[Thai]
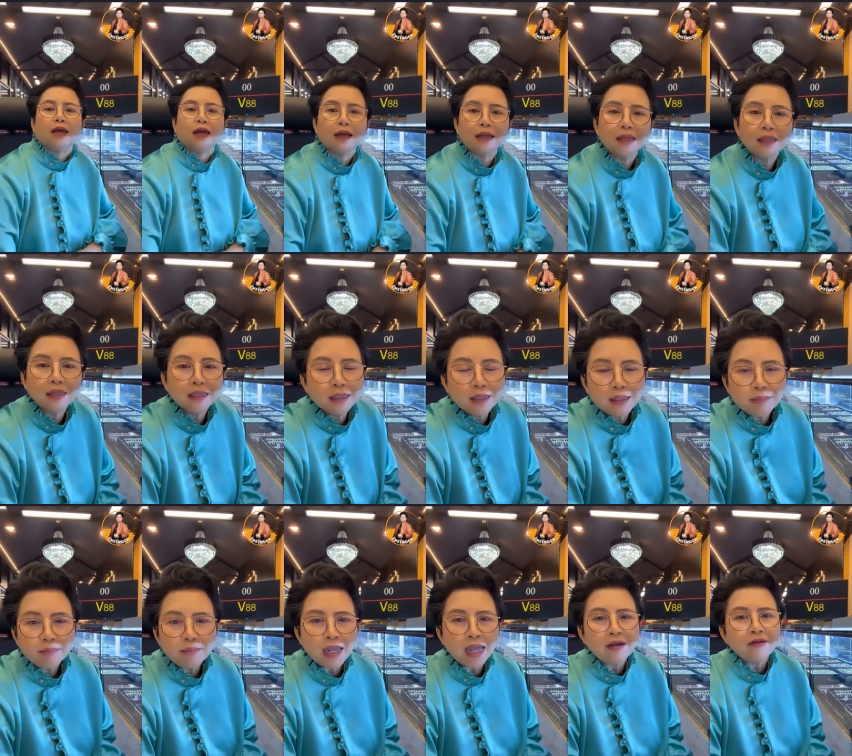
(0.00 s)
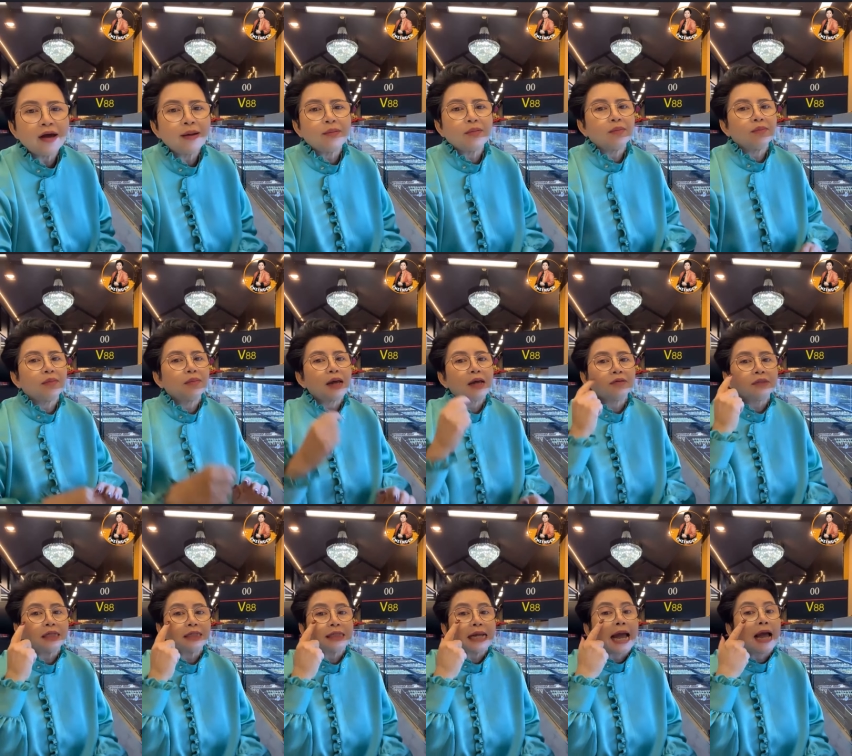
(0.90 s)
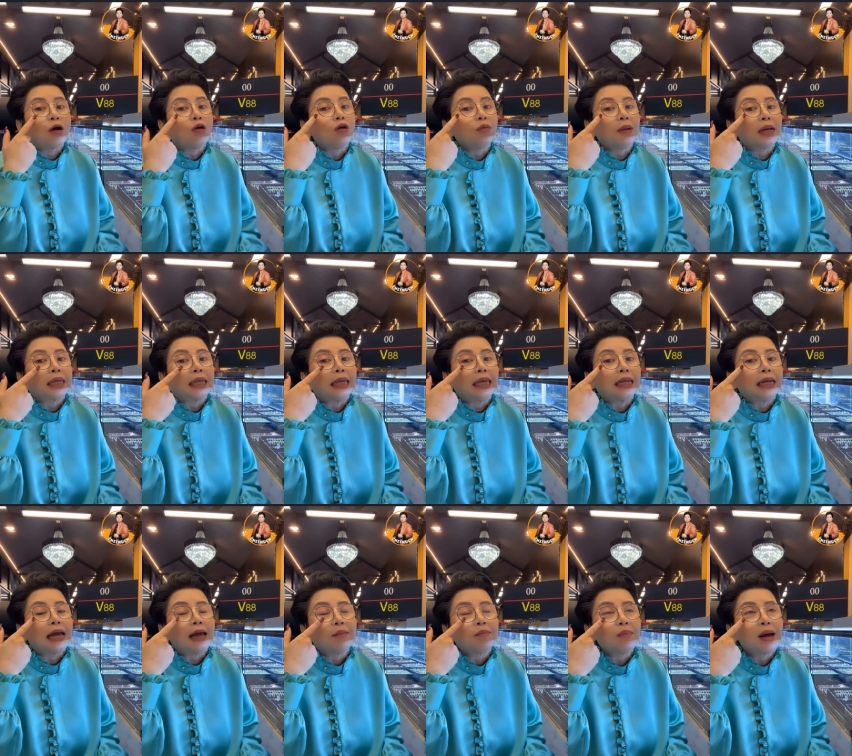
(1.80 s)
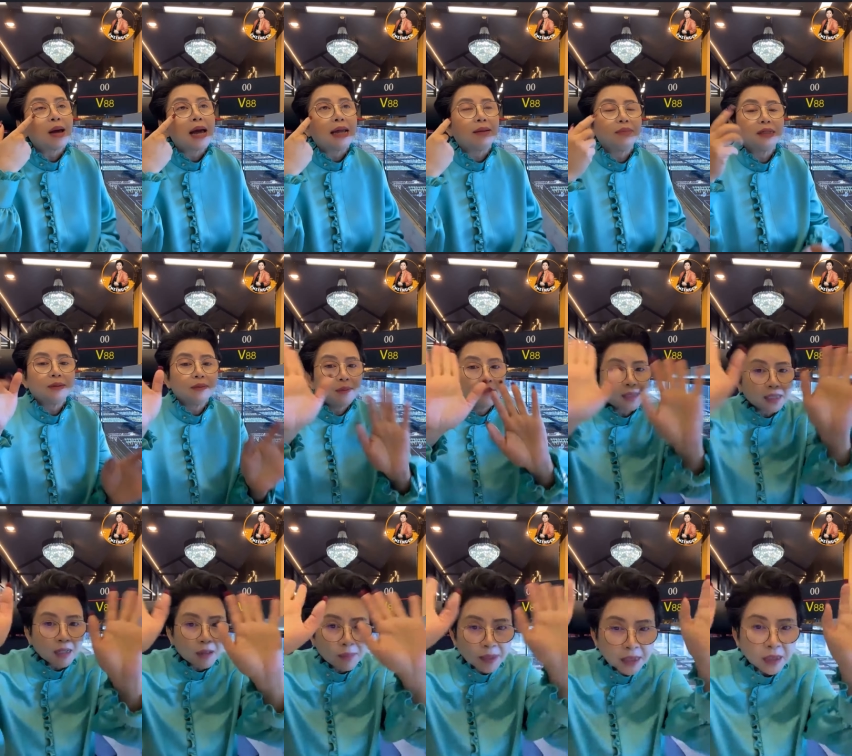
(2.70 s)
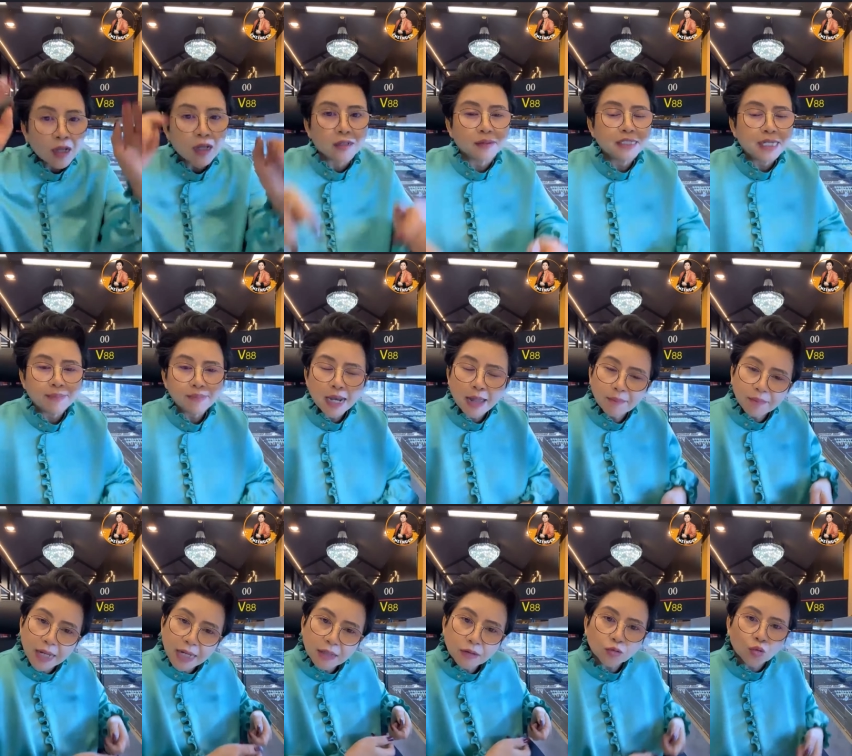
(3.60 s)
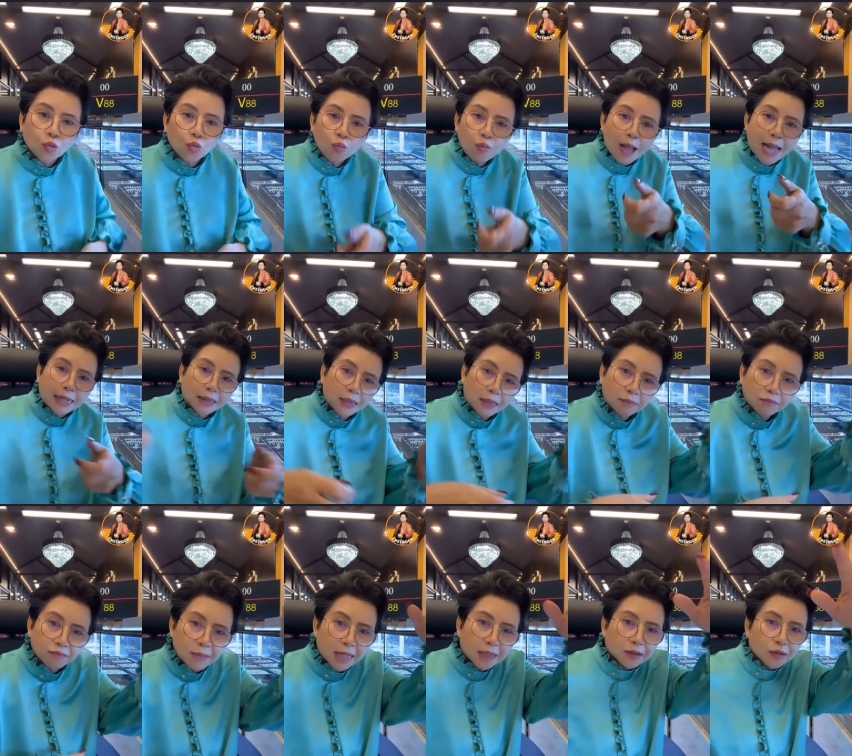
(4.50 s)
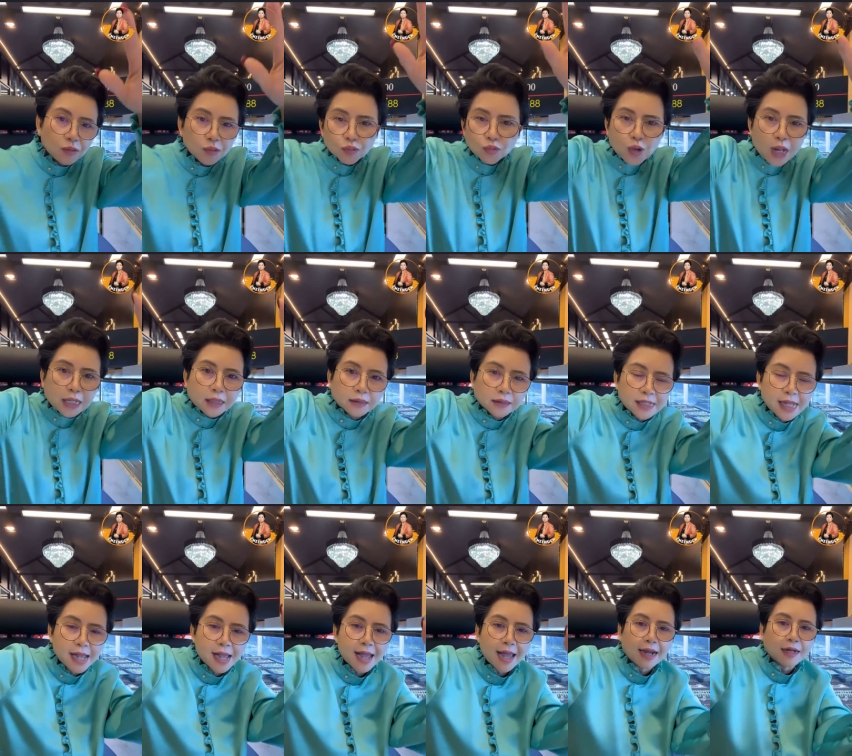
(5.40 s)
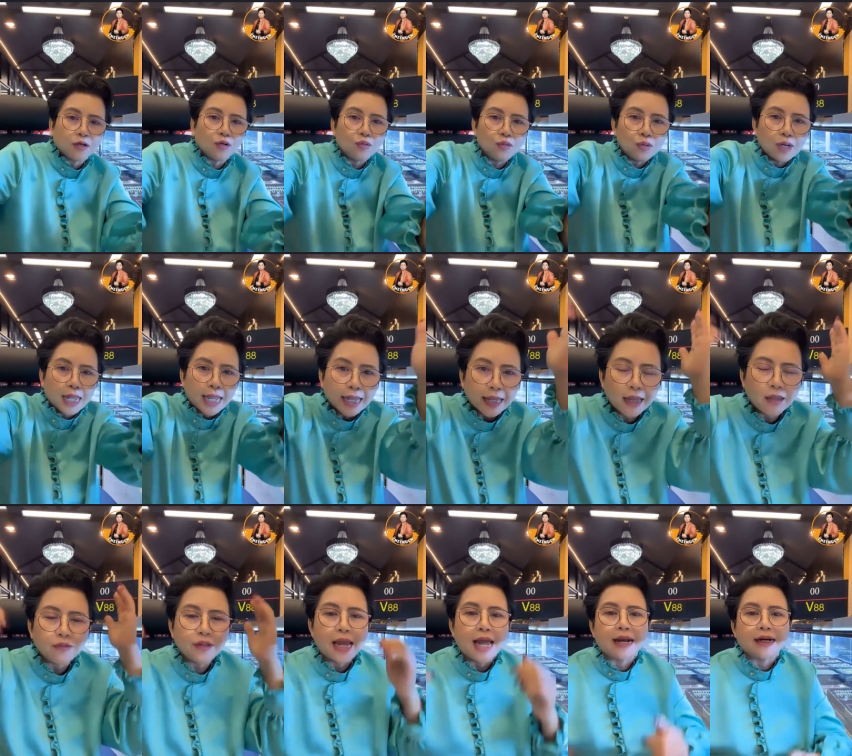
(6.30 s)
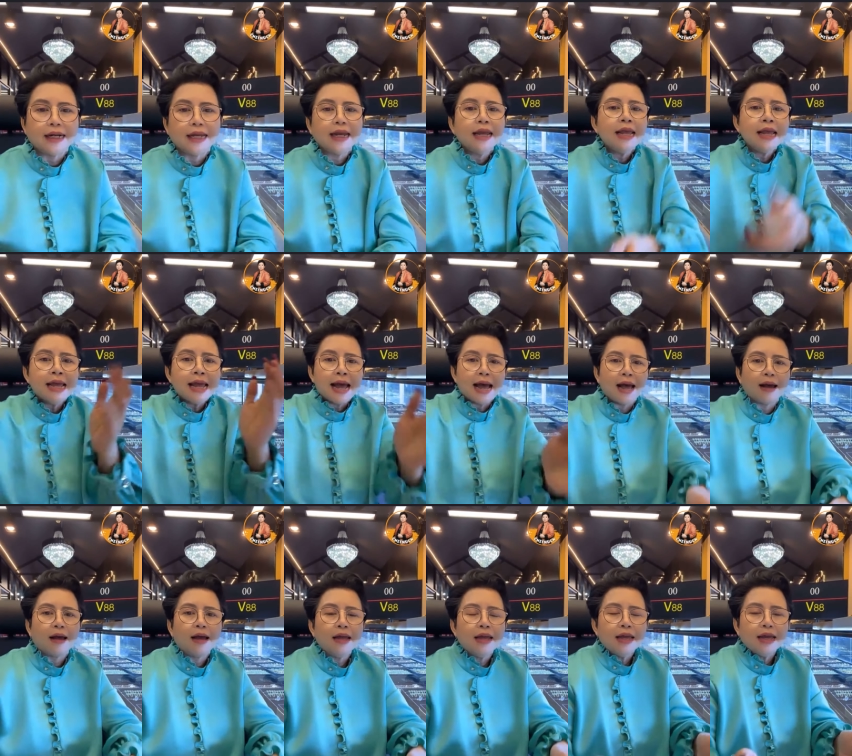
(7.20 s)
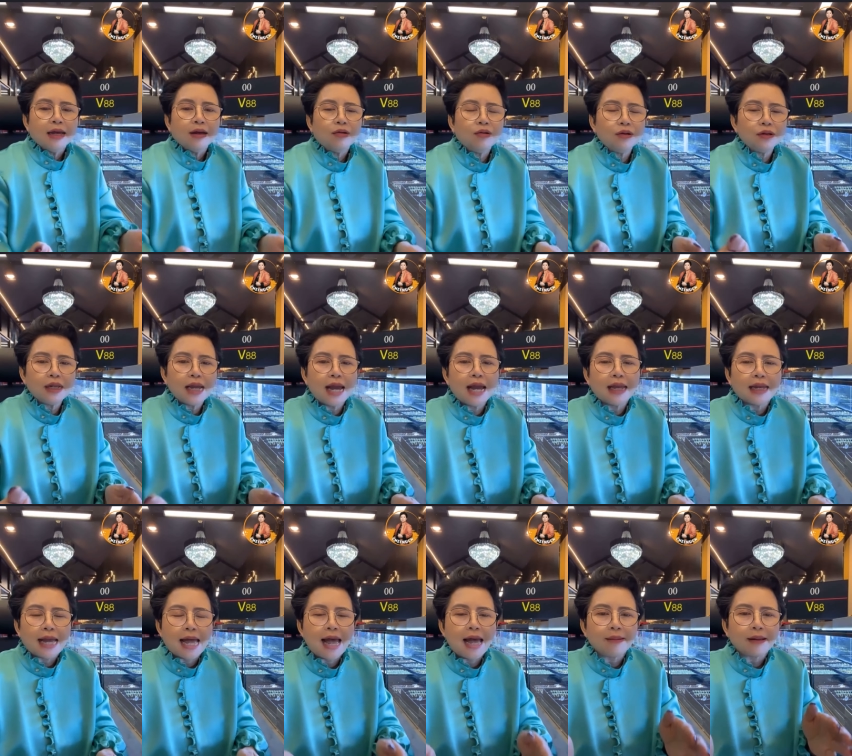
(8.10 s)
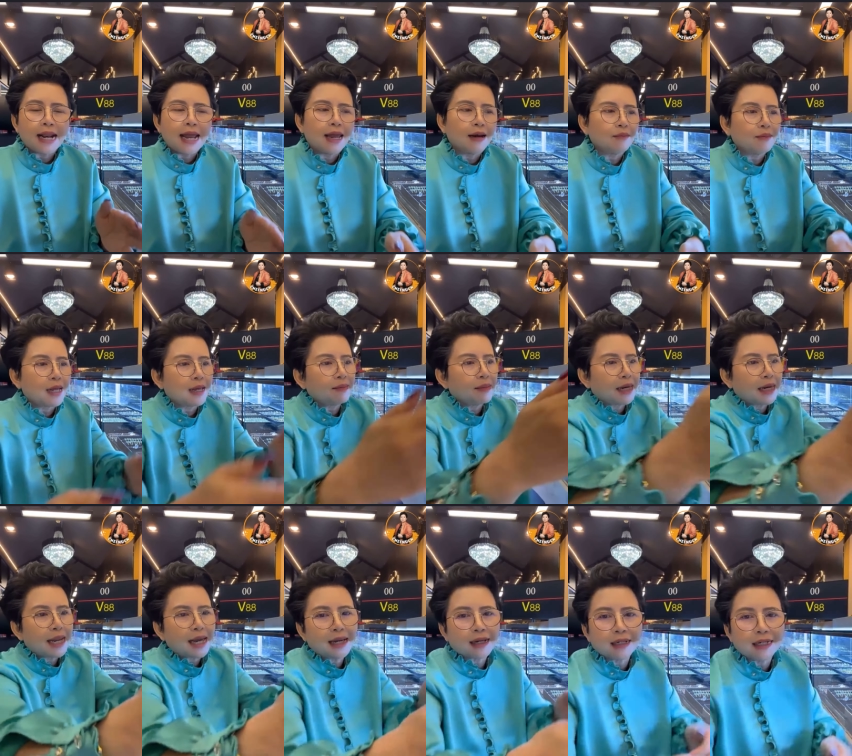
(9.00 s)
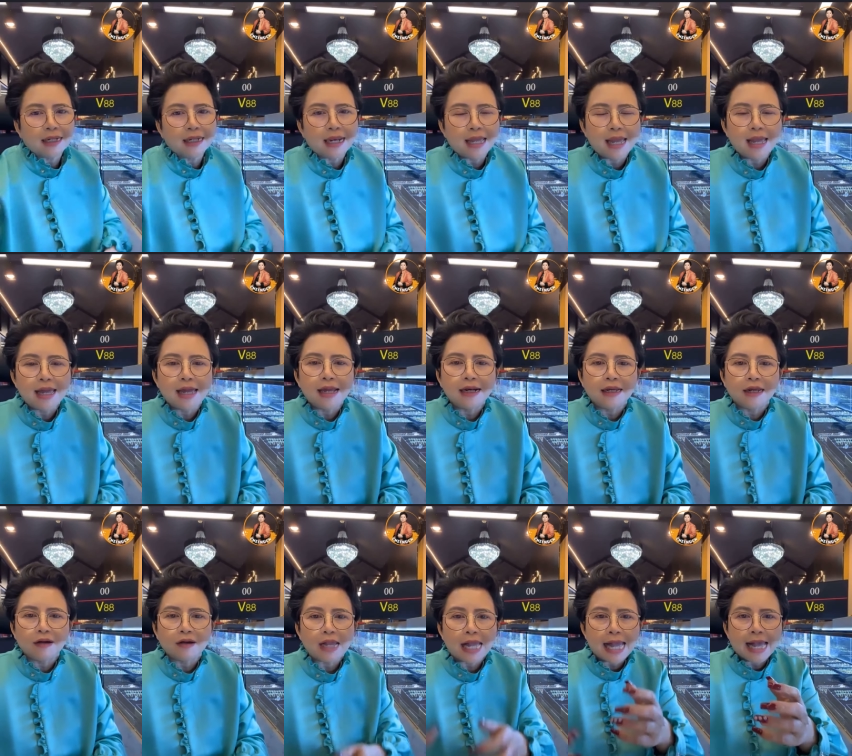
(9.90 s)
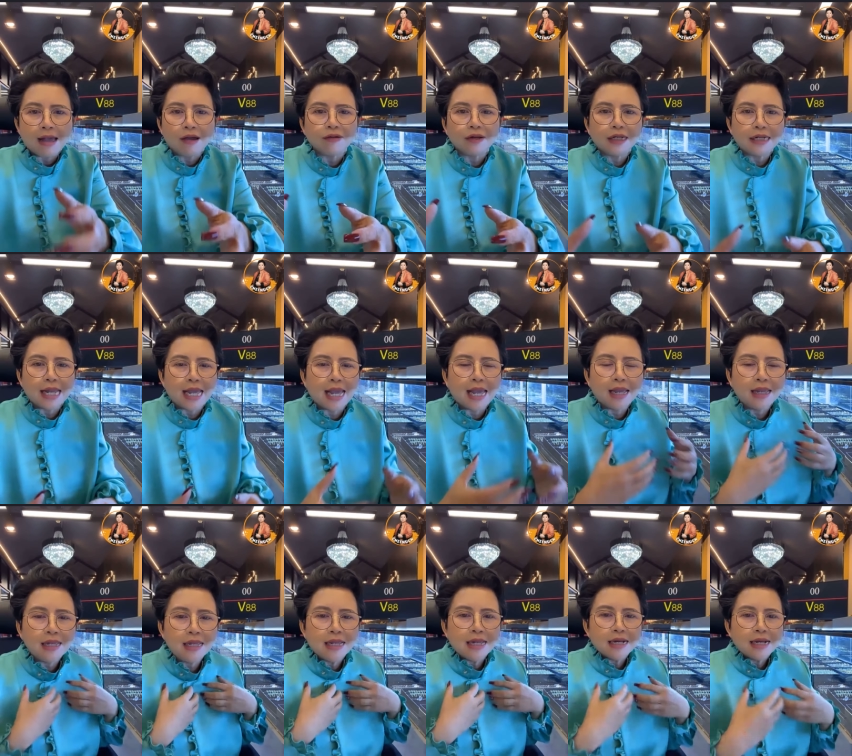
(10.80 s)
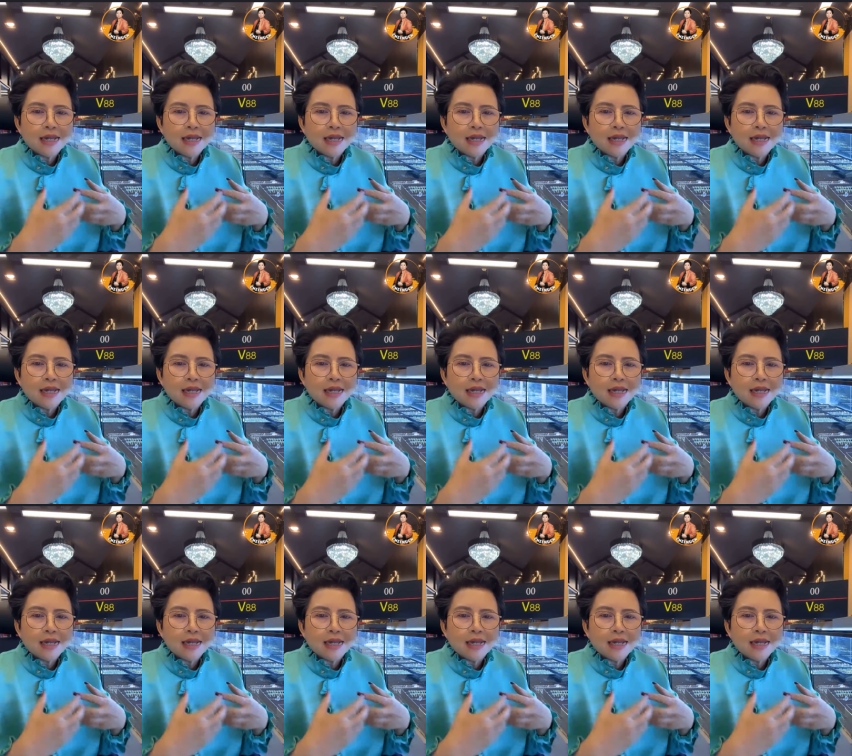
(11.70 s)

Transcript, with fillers: หมดเลยมาว่าเขาจะจ้างคนมาคีนอาบ้านไม่ใช่ว่าไม่ต้องไม่ต้องเชฟทำเองถูบ้านเช็ดบ้านกวาดสะอาดดูแลเขาอย่างนี้ อ่าคุณยายค่ะแกนมามานั่งนี่นะ เดี๋ยวข้าวนี่นะ